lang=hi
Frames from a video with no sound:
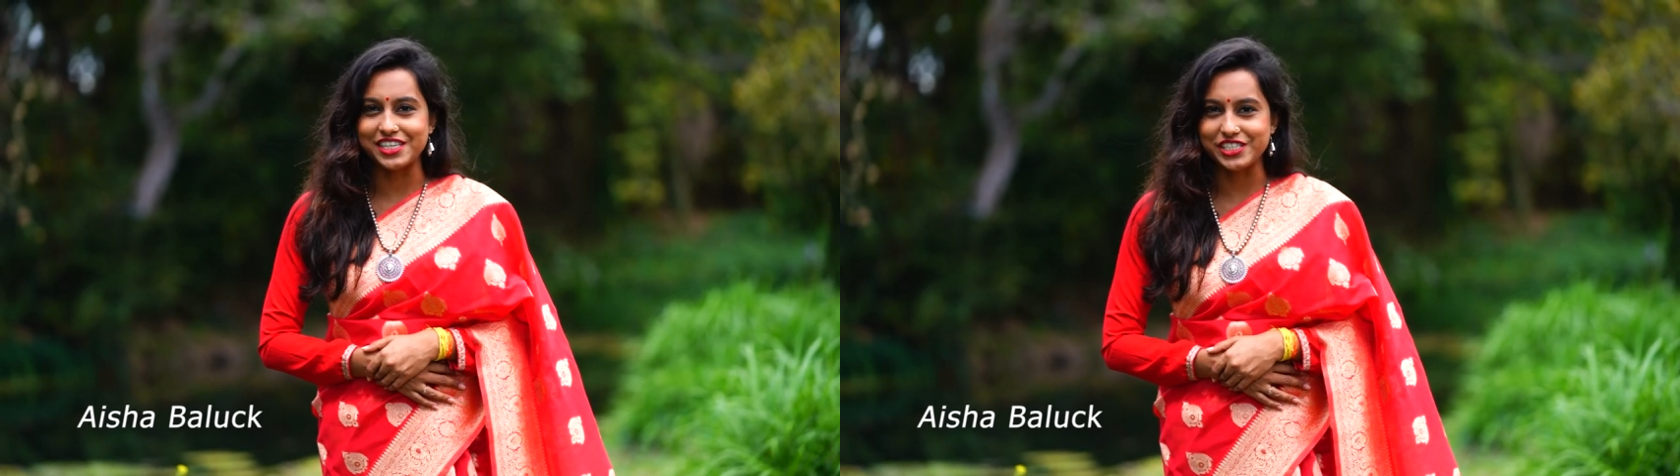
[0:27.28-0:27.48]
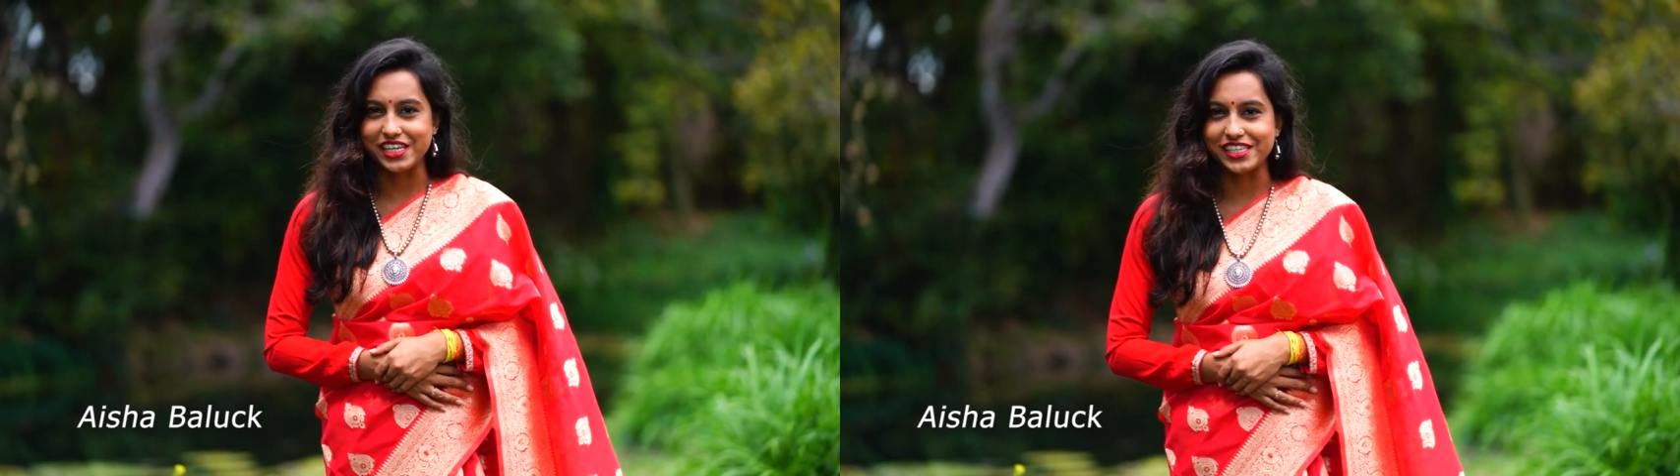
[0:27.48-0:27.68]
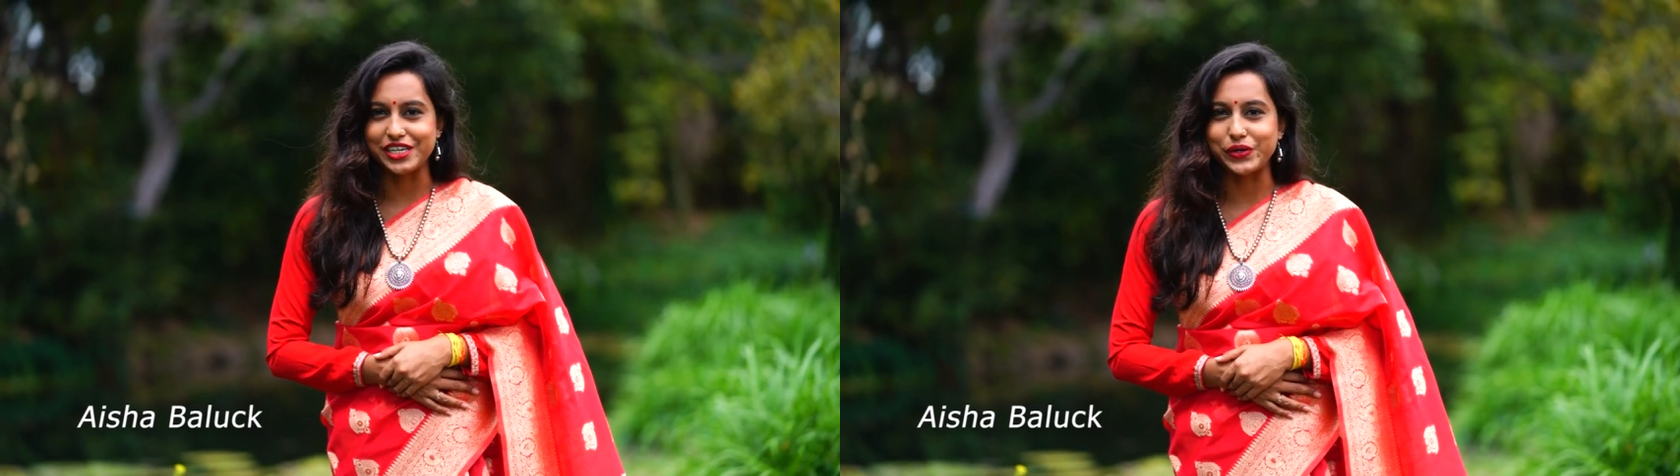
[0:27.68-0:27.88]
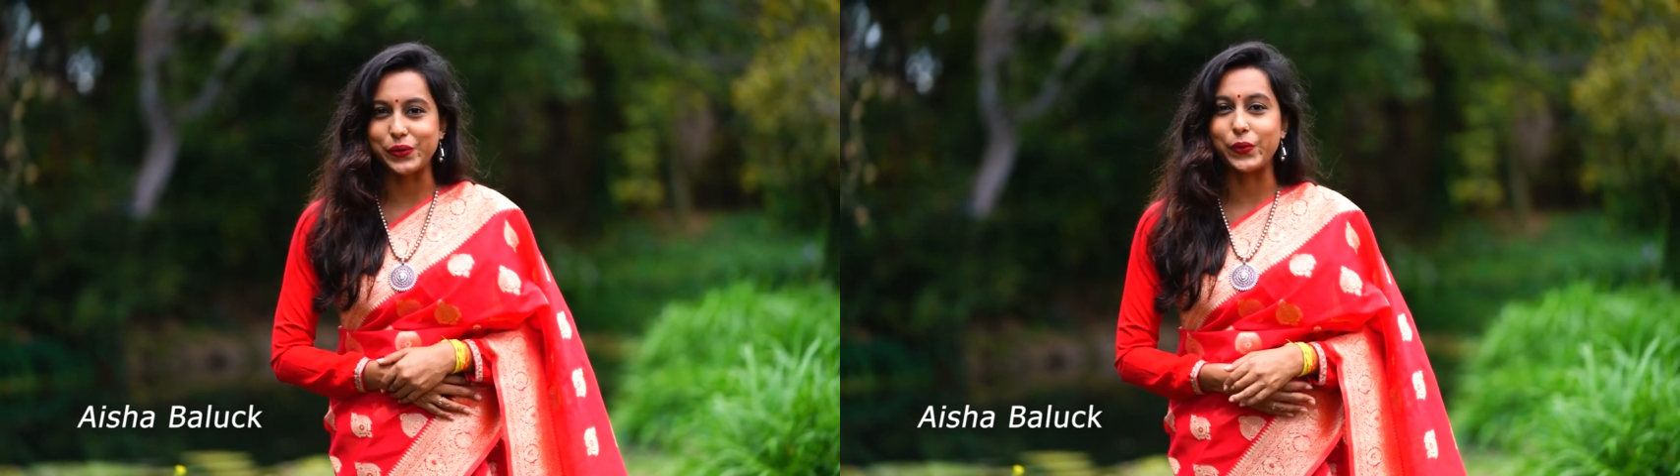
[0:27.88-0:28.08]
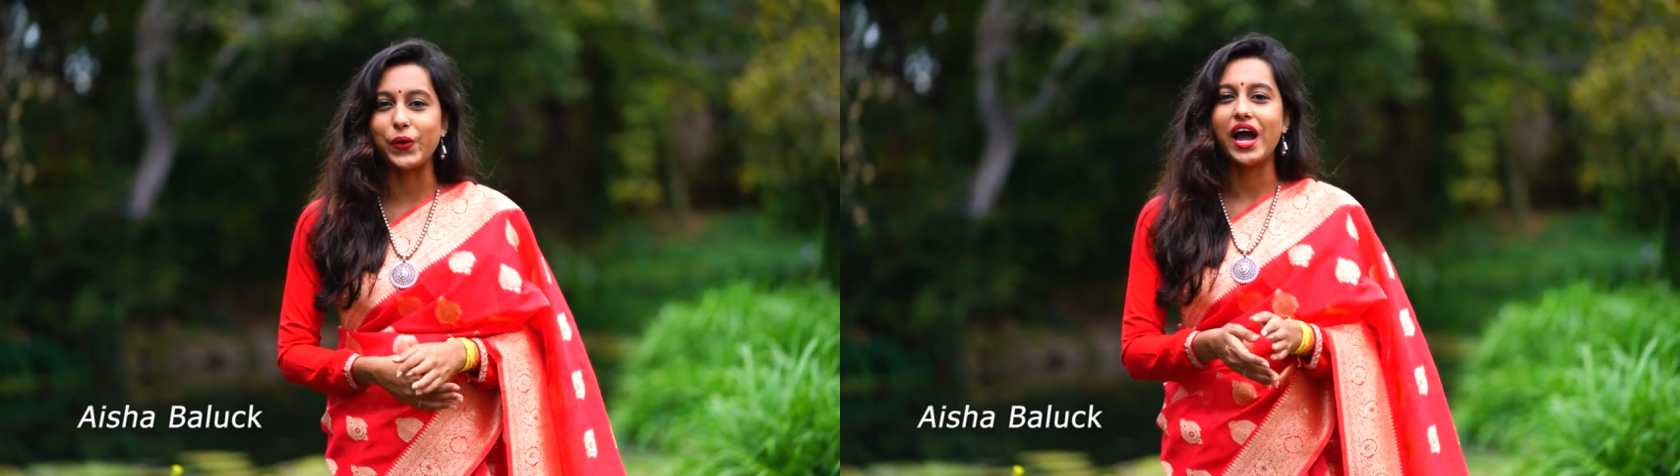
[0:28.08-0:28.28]
दर्शकगण
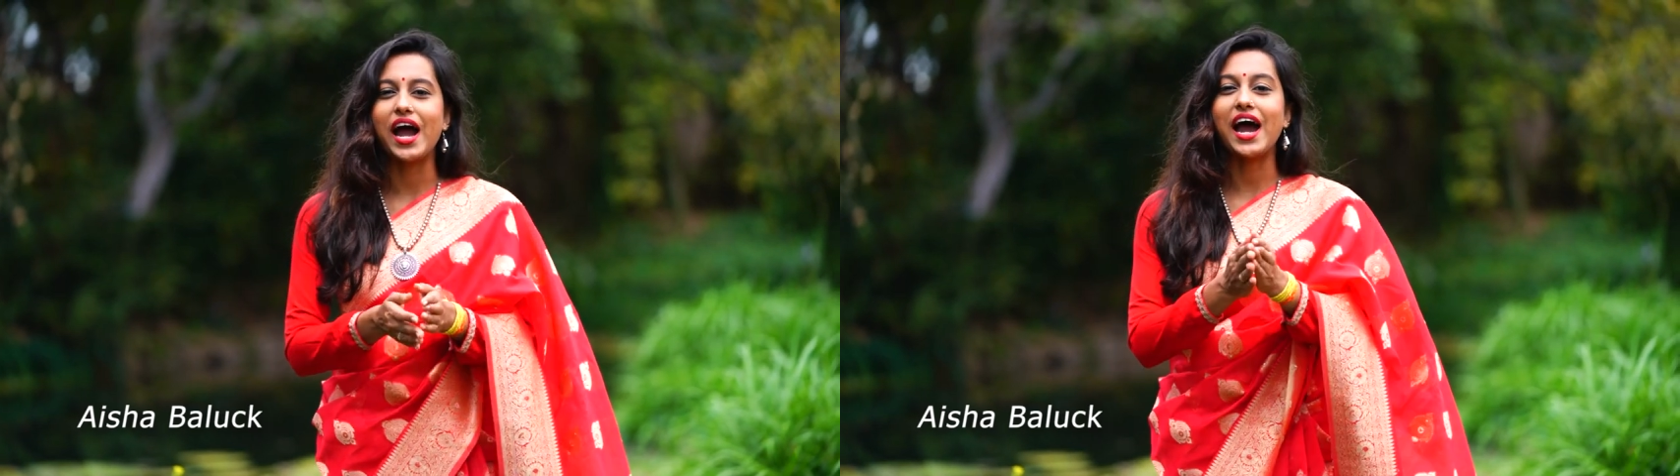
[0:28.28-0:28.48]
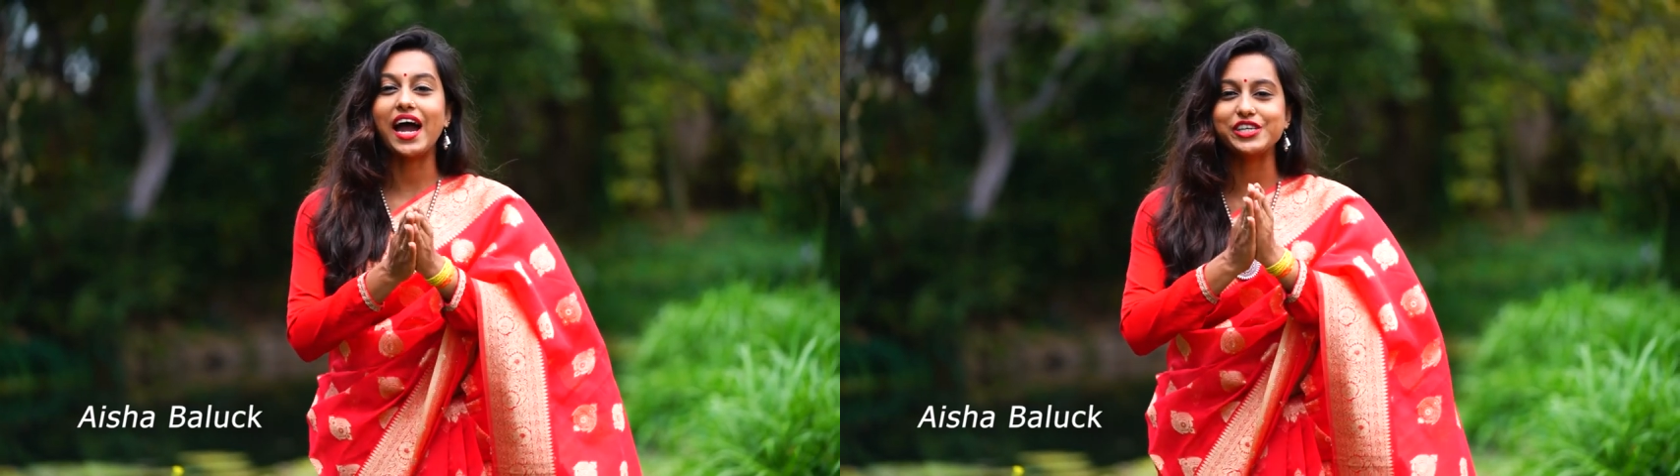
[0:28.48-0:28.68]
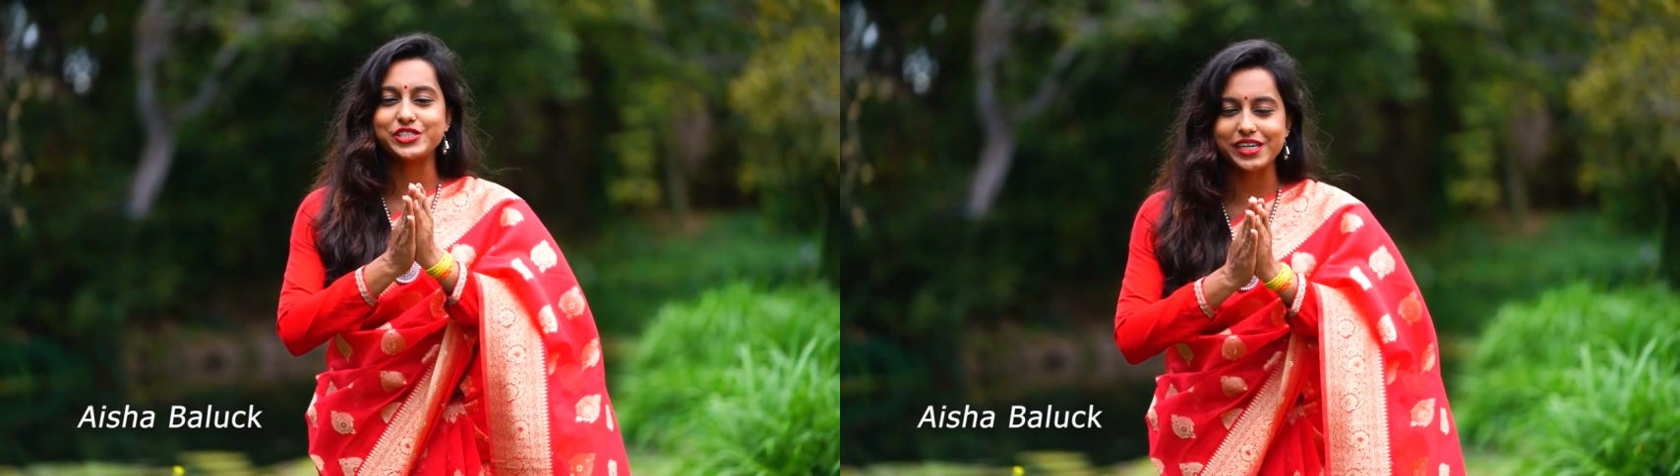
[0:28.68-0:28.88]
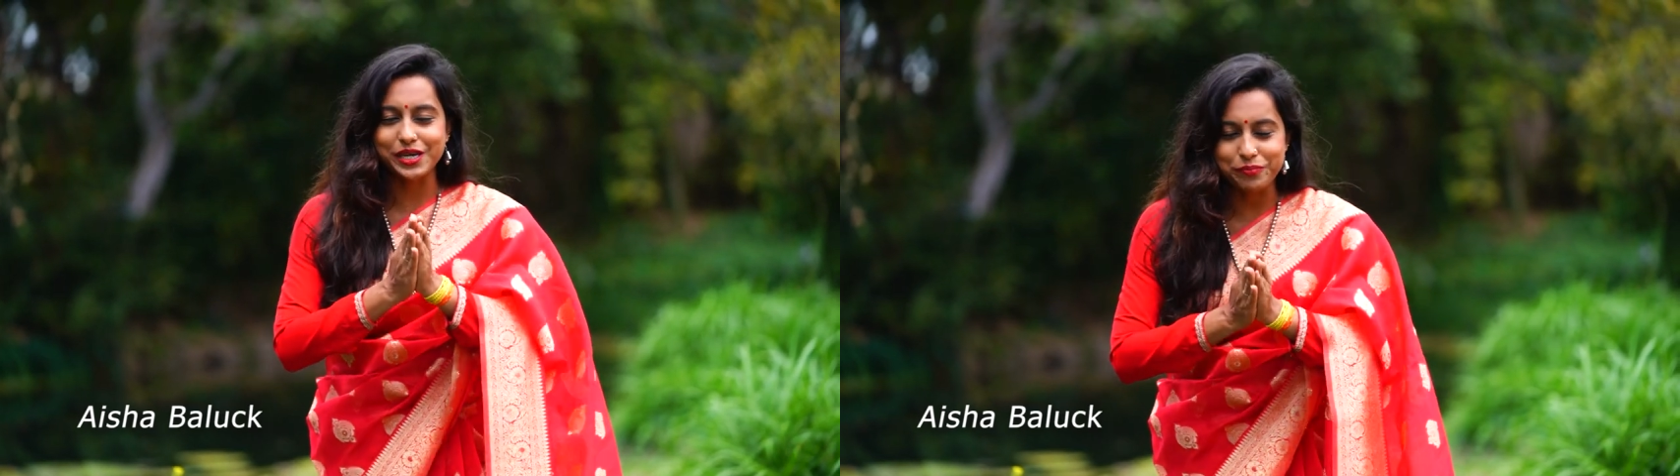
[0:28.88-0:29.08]
को आयशा